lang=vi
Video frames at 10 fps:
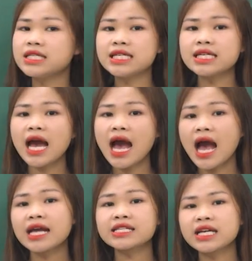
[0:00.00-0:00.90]
đi
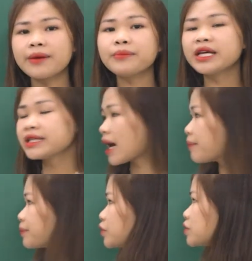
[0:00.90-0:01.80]
hai trăm lẻ
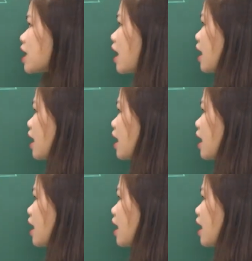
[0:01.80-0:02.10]
năm, đúng chưa?